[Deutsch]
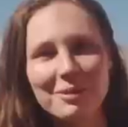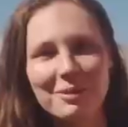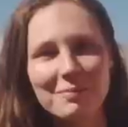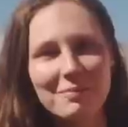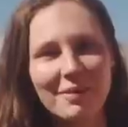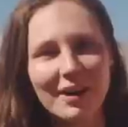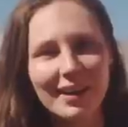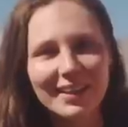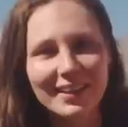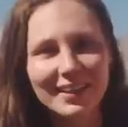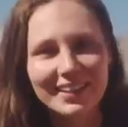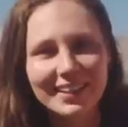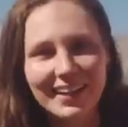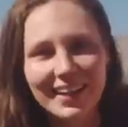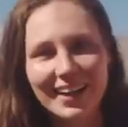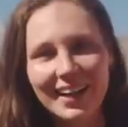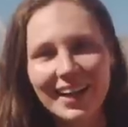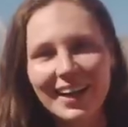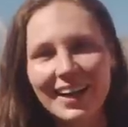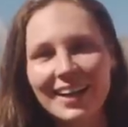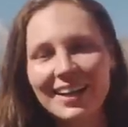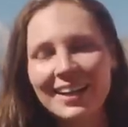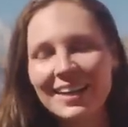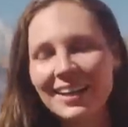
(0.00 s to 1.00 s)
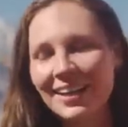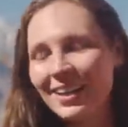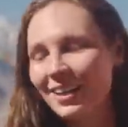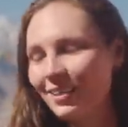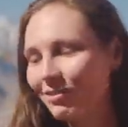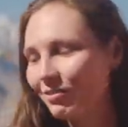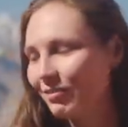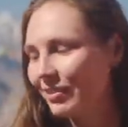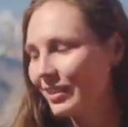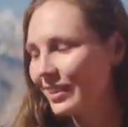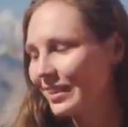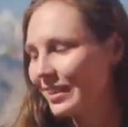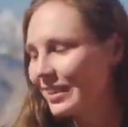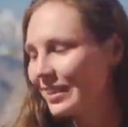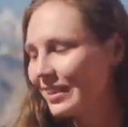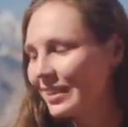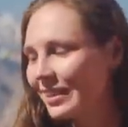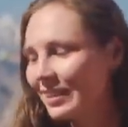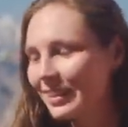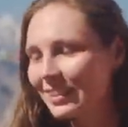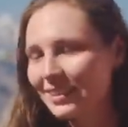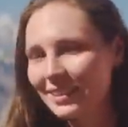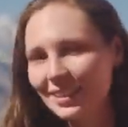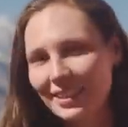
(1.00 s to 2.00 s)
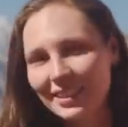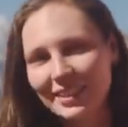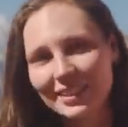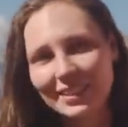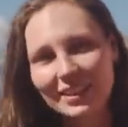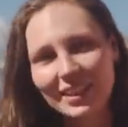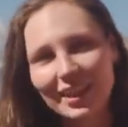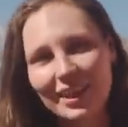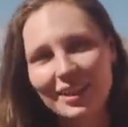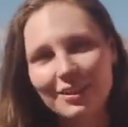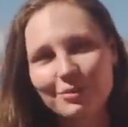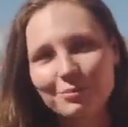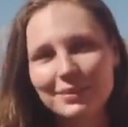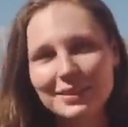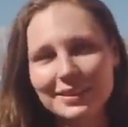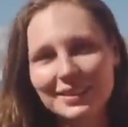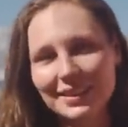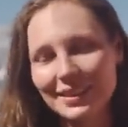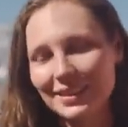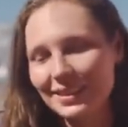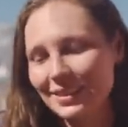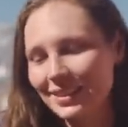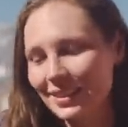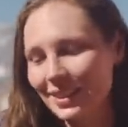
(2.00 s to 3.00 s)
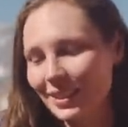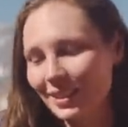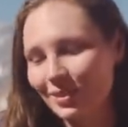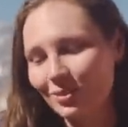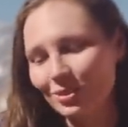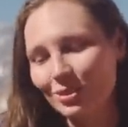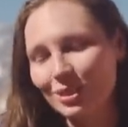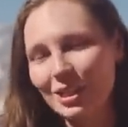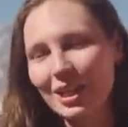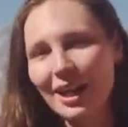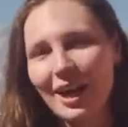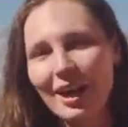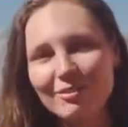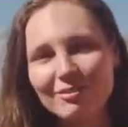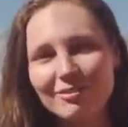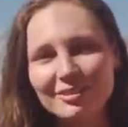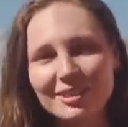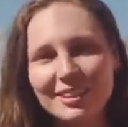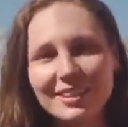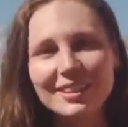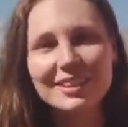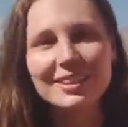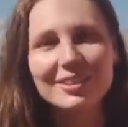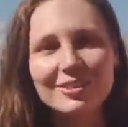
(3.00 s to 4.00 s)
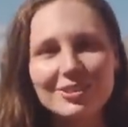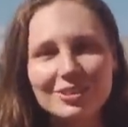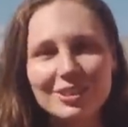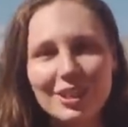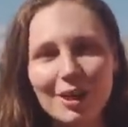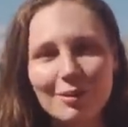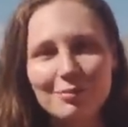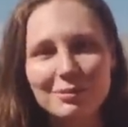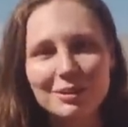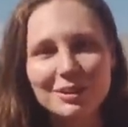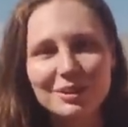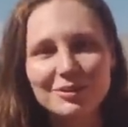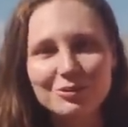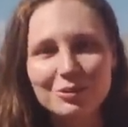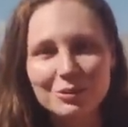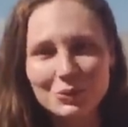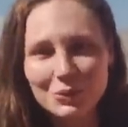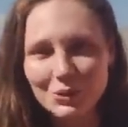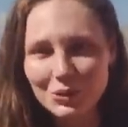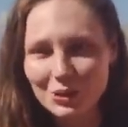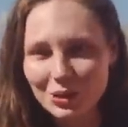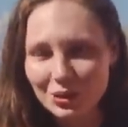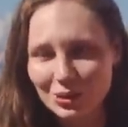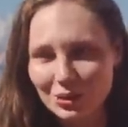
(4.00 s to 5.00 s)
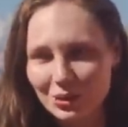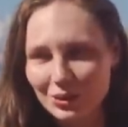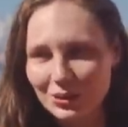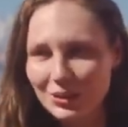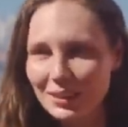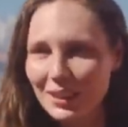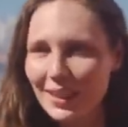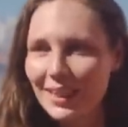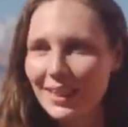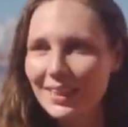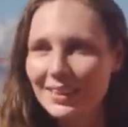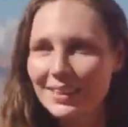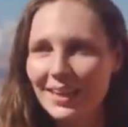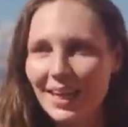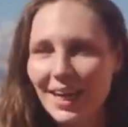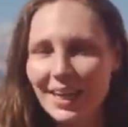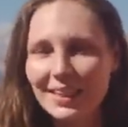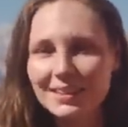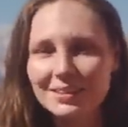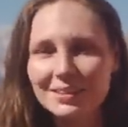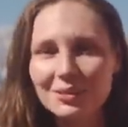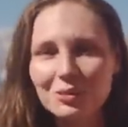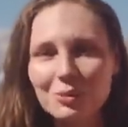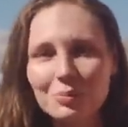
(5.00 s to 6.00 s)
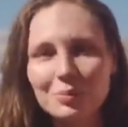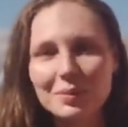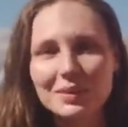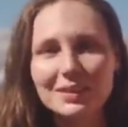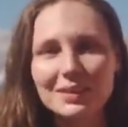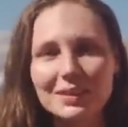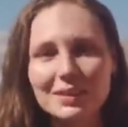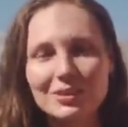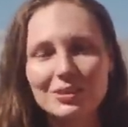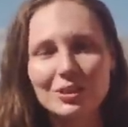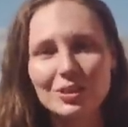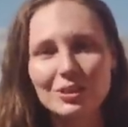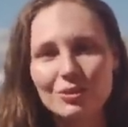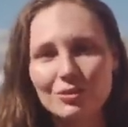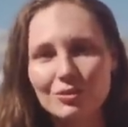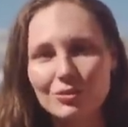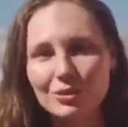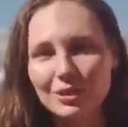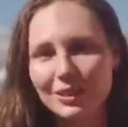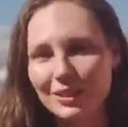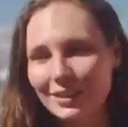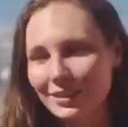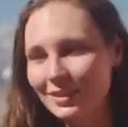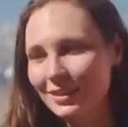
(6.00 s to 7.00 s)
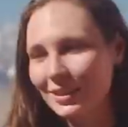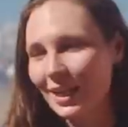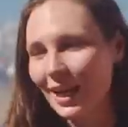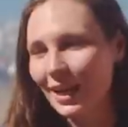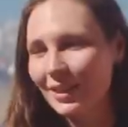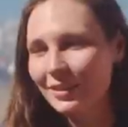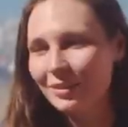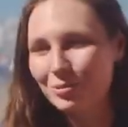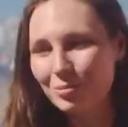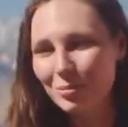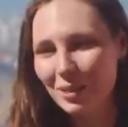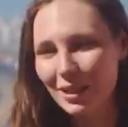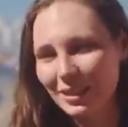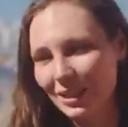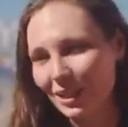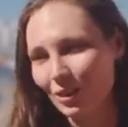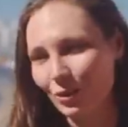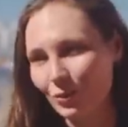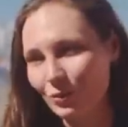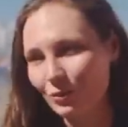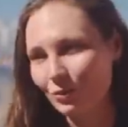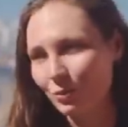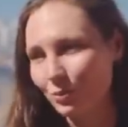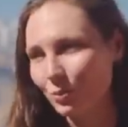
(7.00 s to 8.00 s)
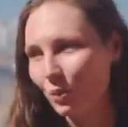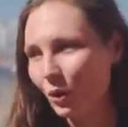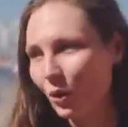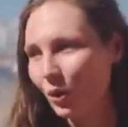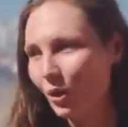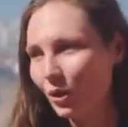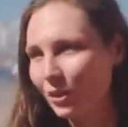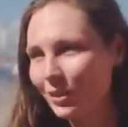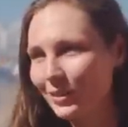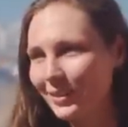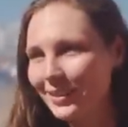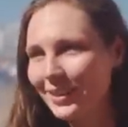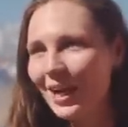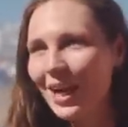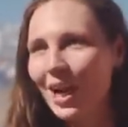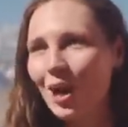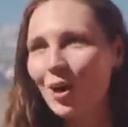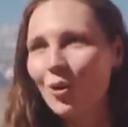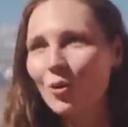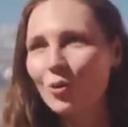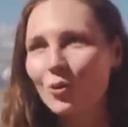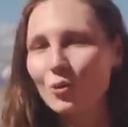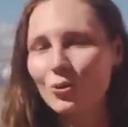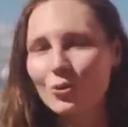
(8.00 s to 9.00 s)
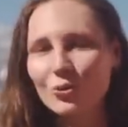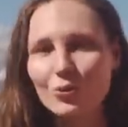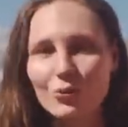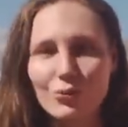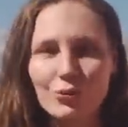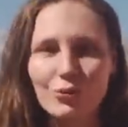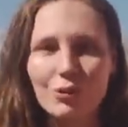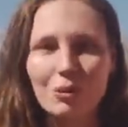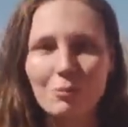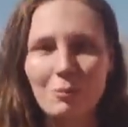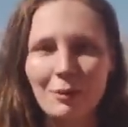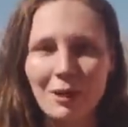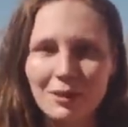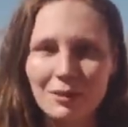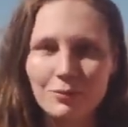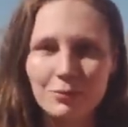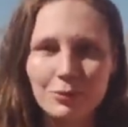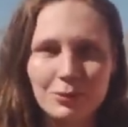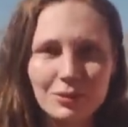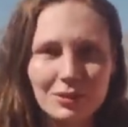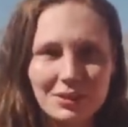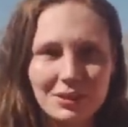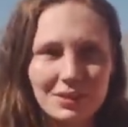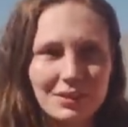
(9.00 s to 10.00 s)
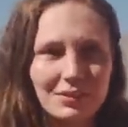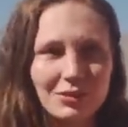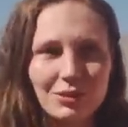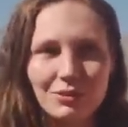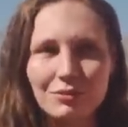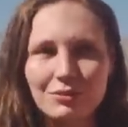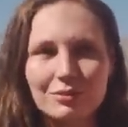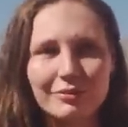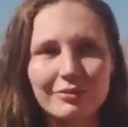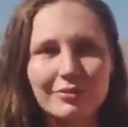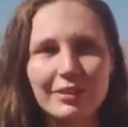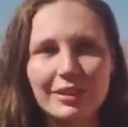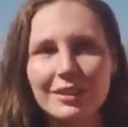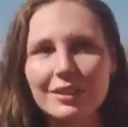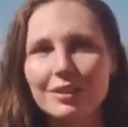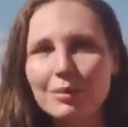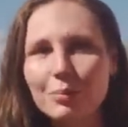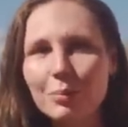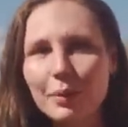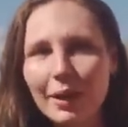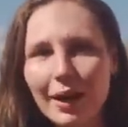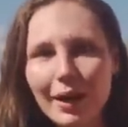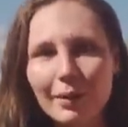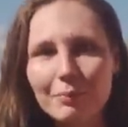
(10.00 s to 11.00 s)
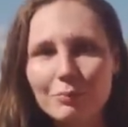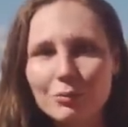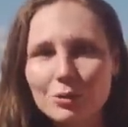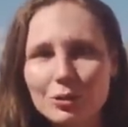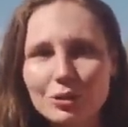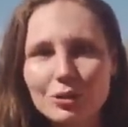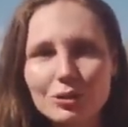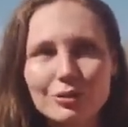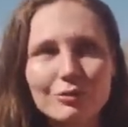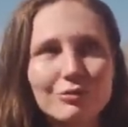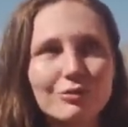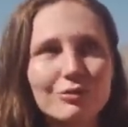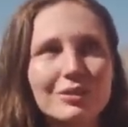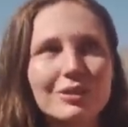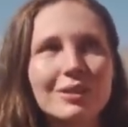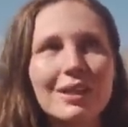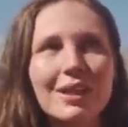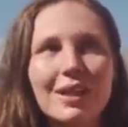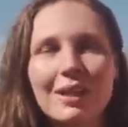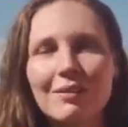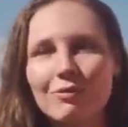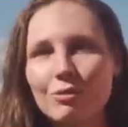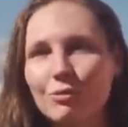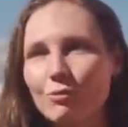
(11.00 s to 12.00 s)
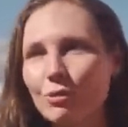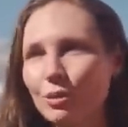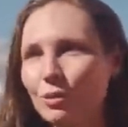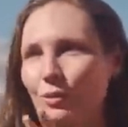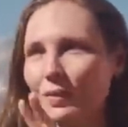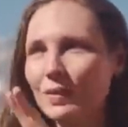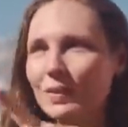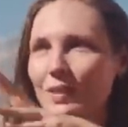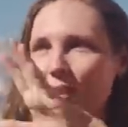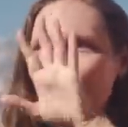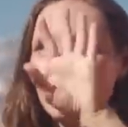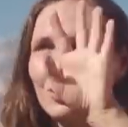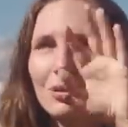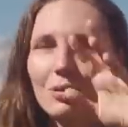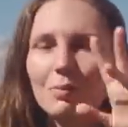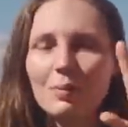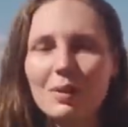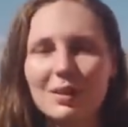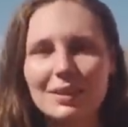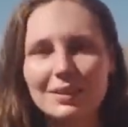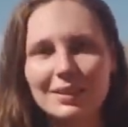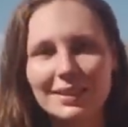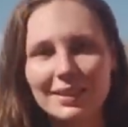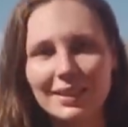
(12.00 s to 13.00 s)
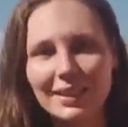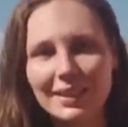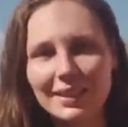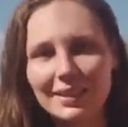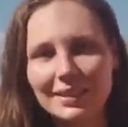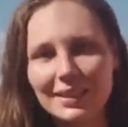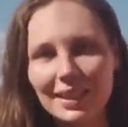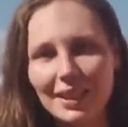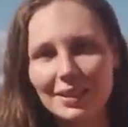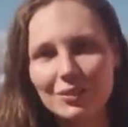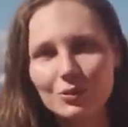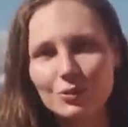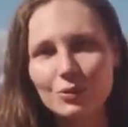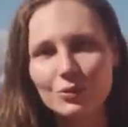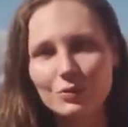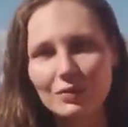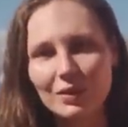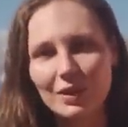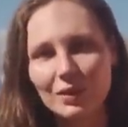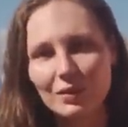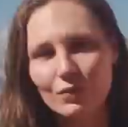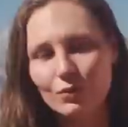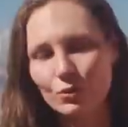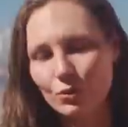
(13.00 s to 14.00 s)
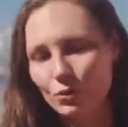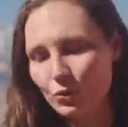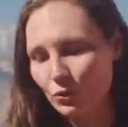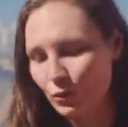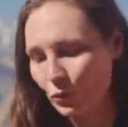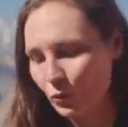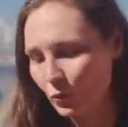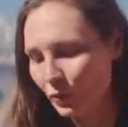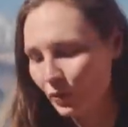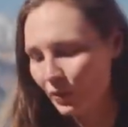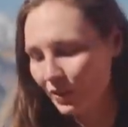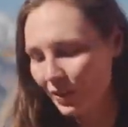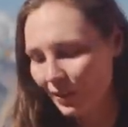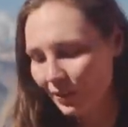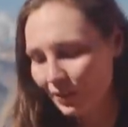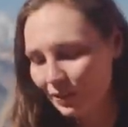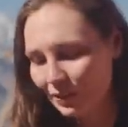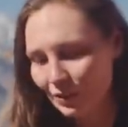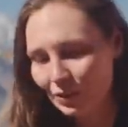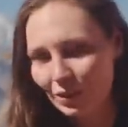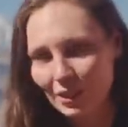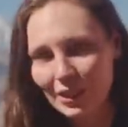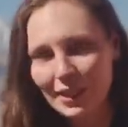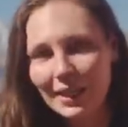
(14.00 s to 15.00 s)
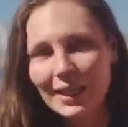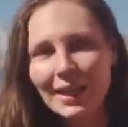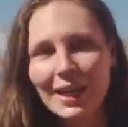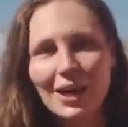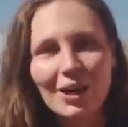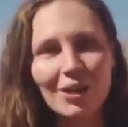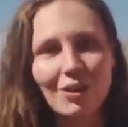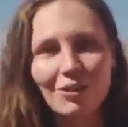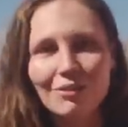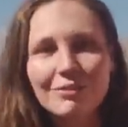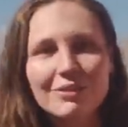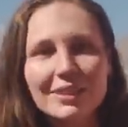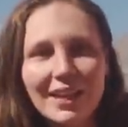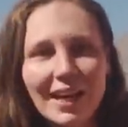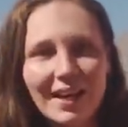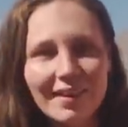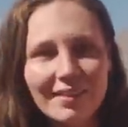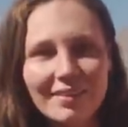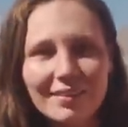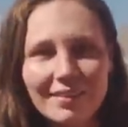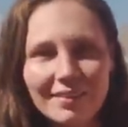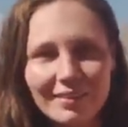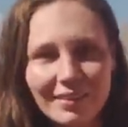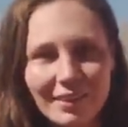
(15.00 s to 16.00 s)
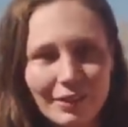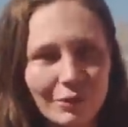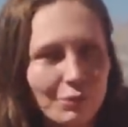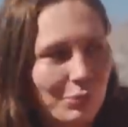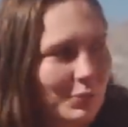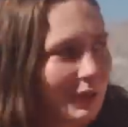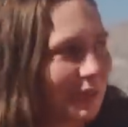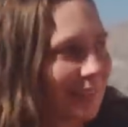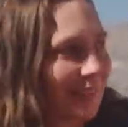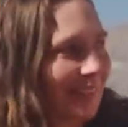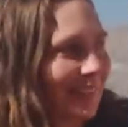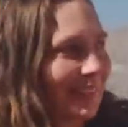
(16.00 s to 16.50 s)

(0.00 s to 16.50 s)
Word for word: Himalaya. Wir trinken gerade ein bisschen Tee und Kaffee und haben hier gefrühstückt. Die Reisegruppe ist jetzt heute für ihren Tagesplan ausgebrochen und uns wurde aber angeboten, dass wir auf jeden Fall hier bleiben dürfen. Wir wollen uns ja auch nochmal die Gegend angucken, weil das voll schön sein soll. Und wie krass ist das bitte?